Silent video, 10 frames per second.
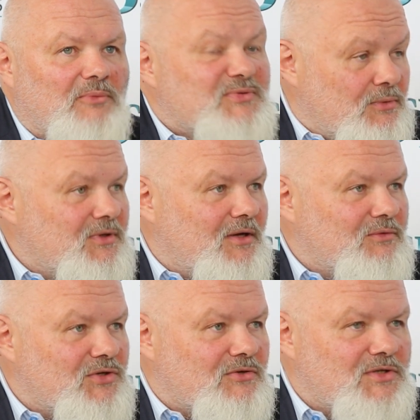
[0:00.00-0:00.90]
i obsługi
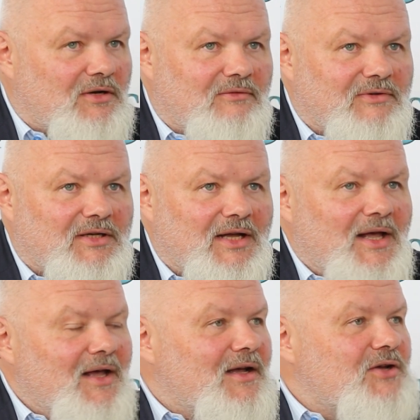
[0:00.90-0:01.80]
aut ciężarowych
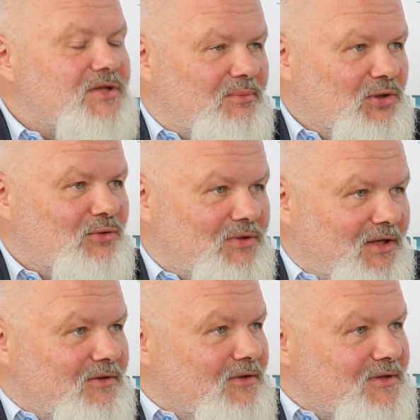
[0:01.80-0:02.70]
każda
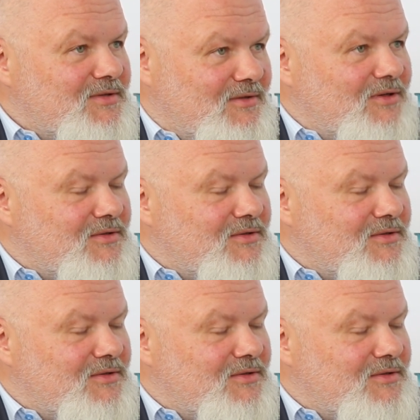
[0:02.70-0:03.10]
minuta to jest,